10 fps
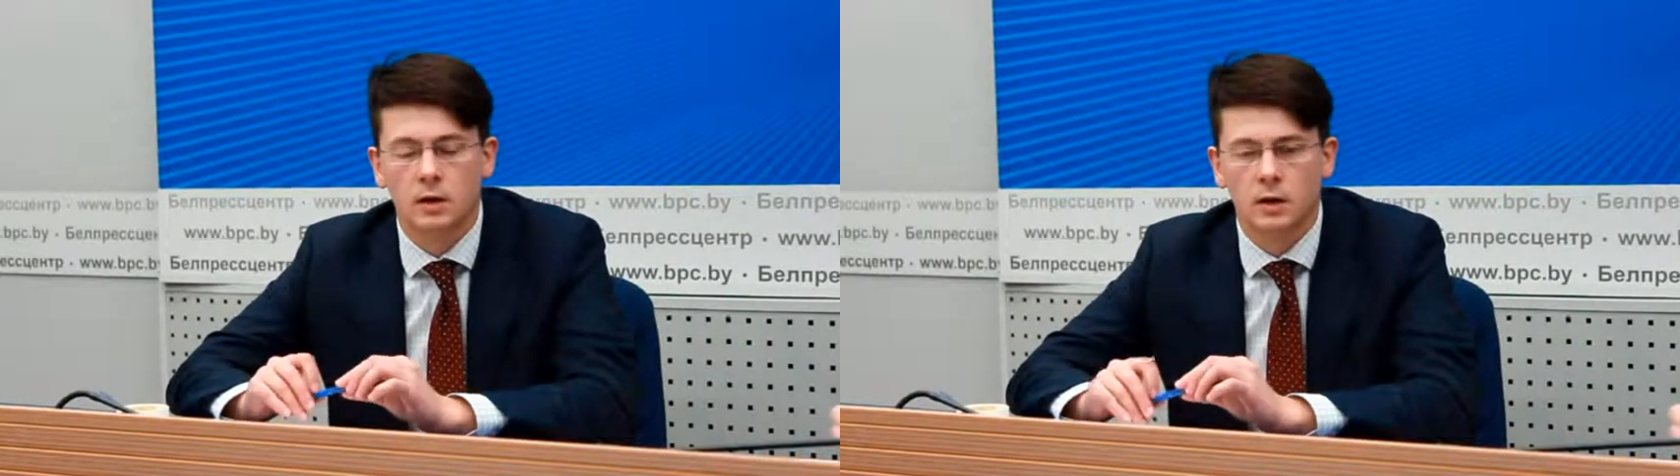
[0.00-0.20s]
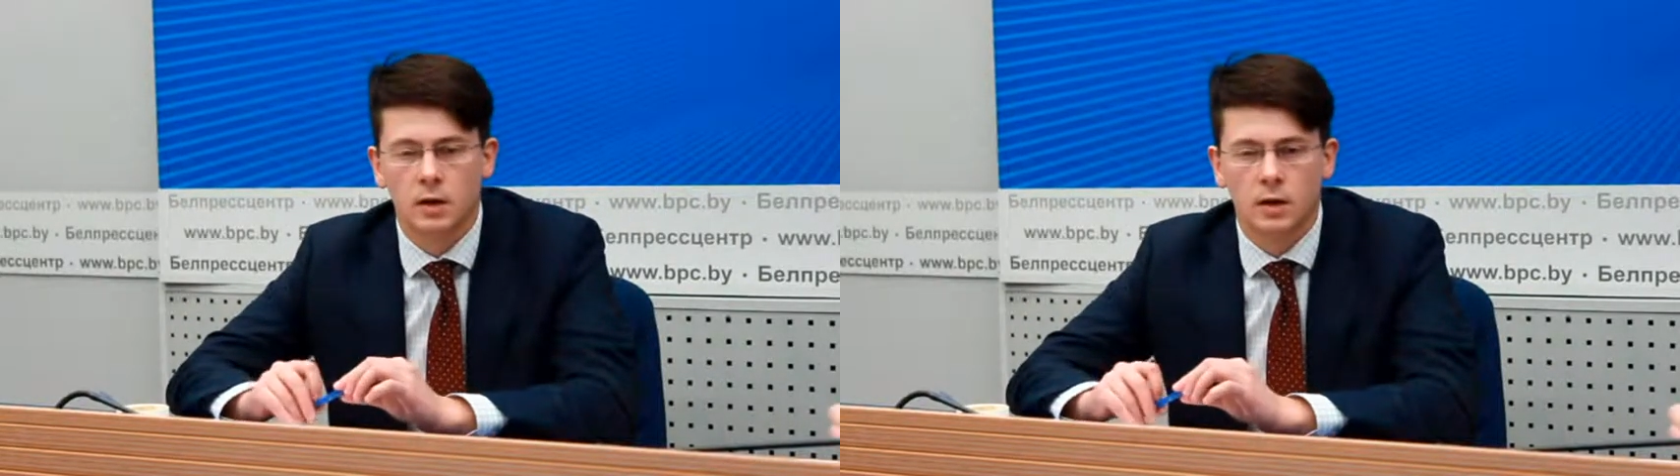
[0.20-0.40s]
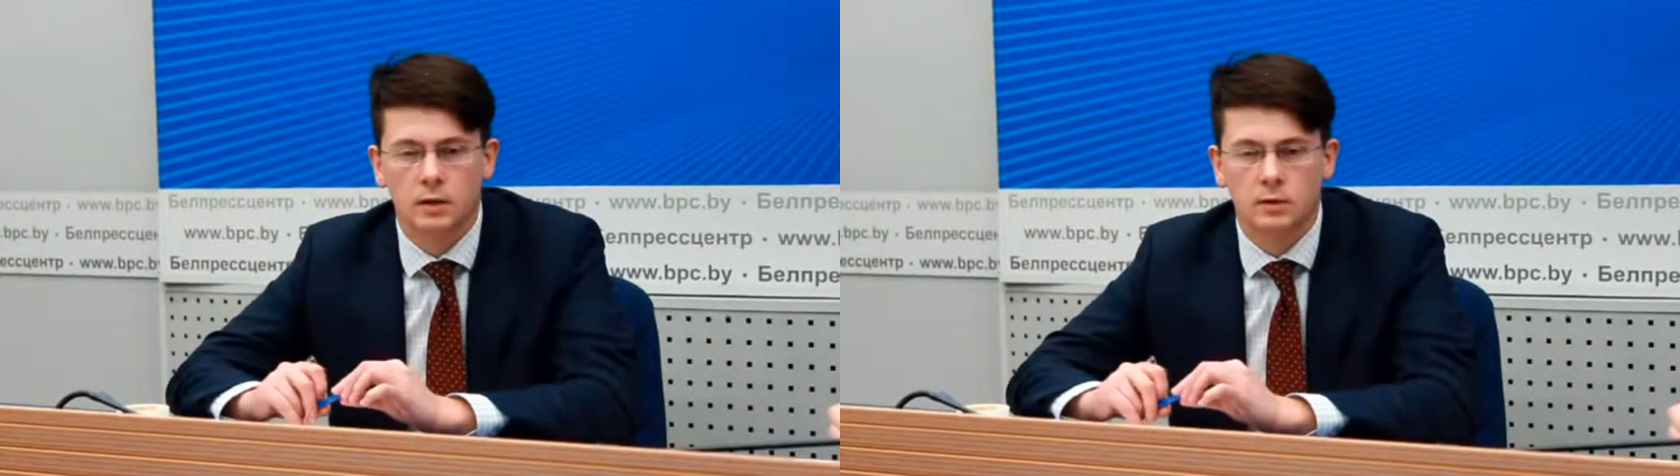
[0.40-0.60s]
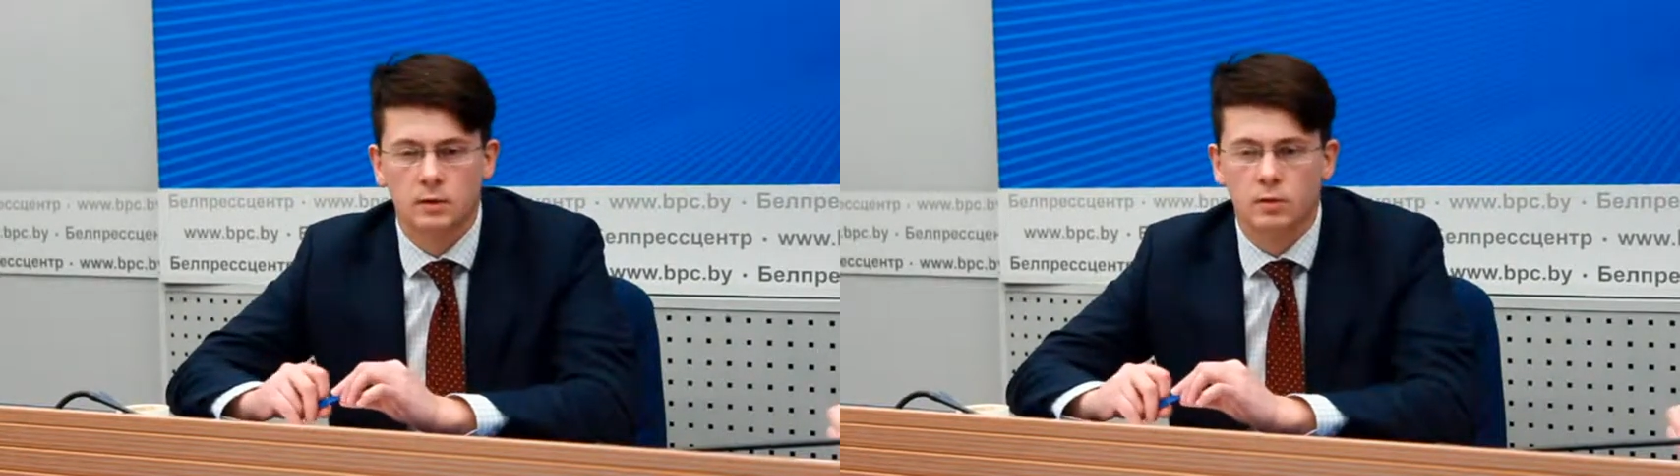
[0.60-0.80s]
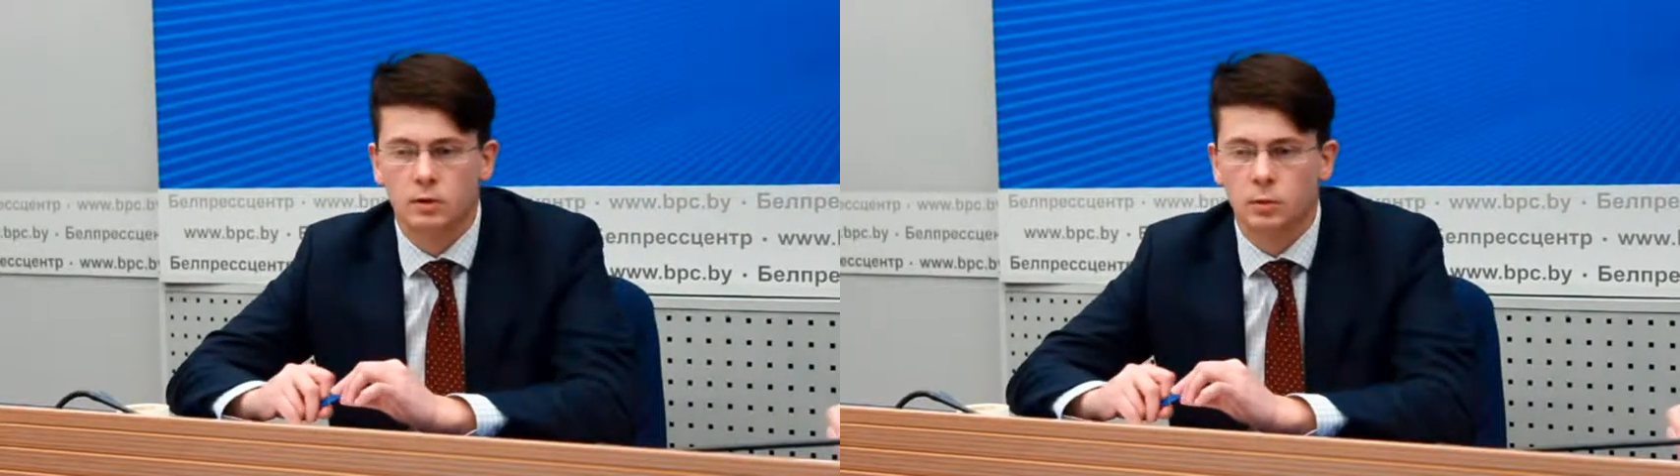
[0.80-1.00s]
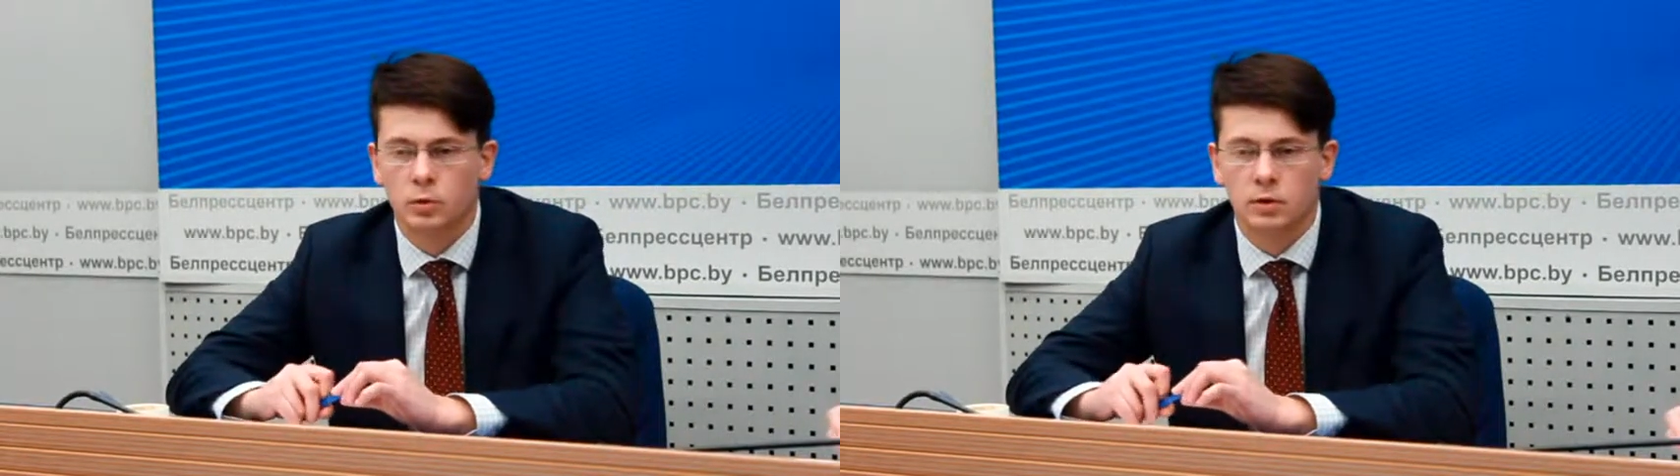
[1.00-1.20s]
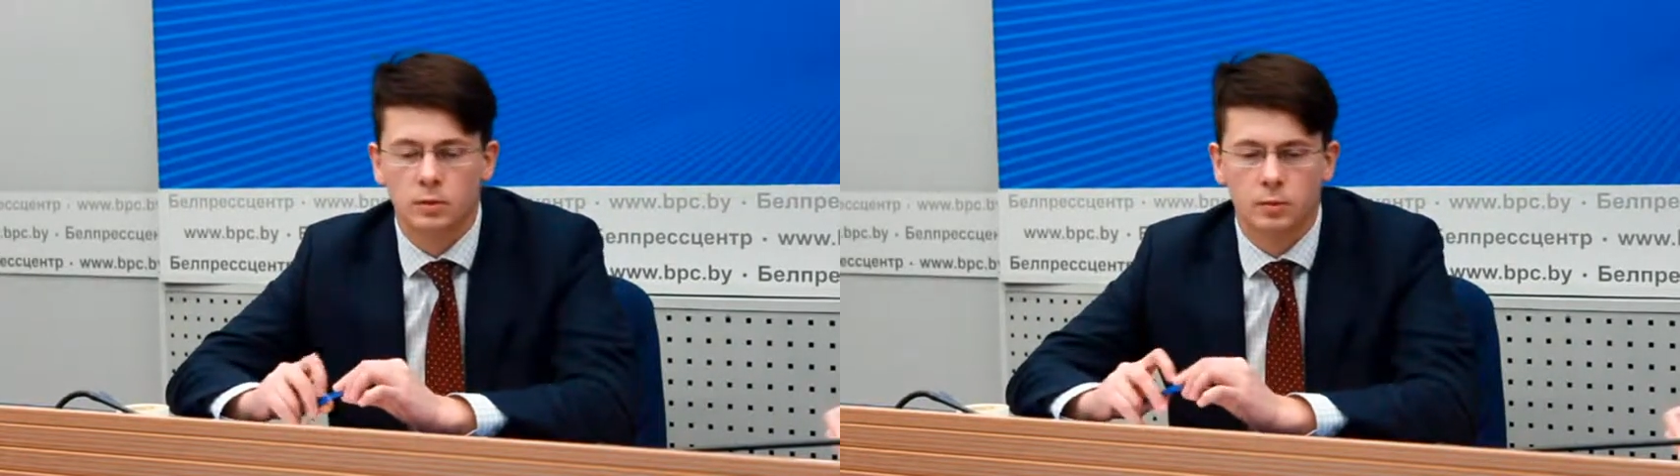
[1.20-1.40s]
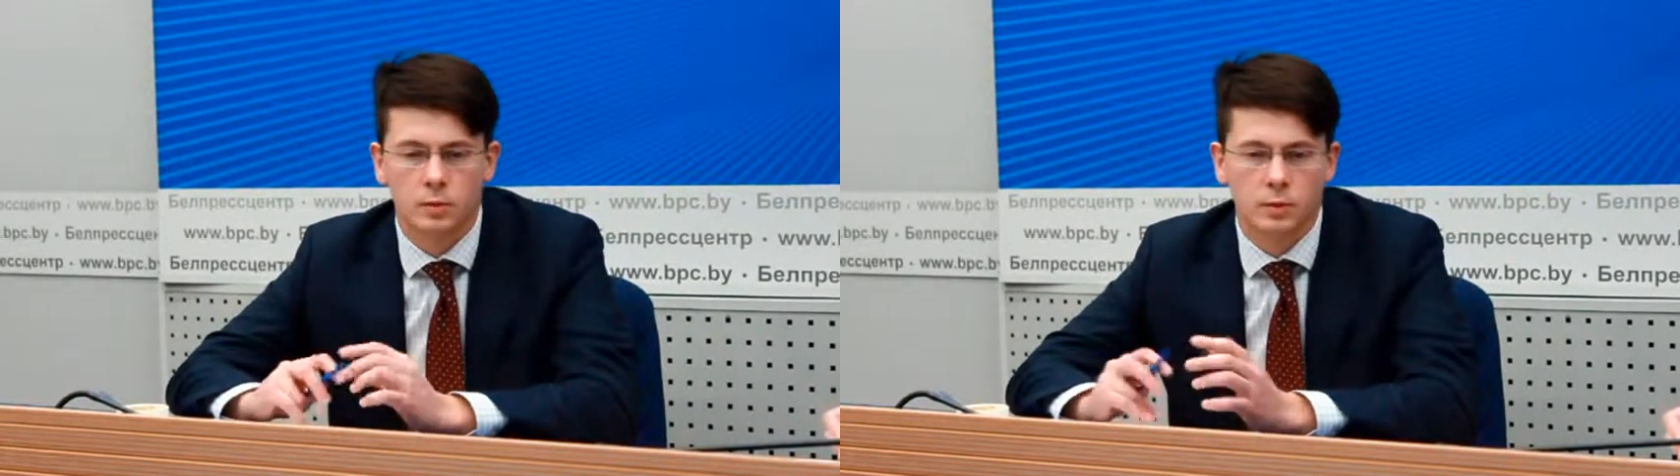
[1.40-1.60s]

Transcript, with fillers: а, населенные пункты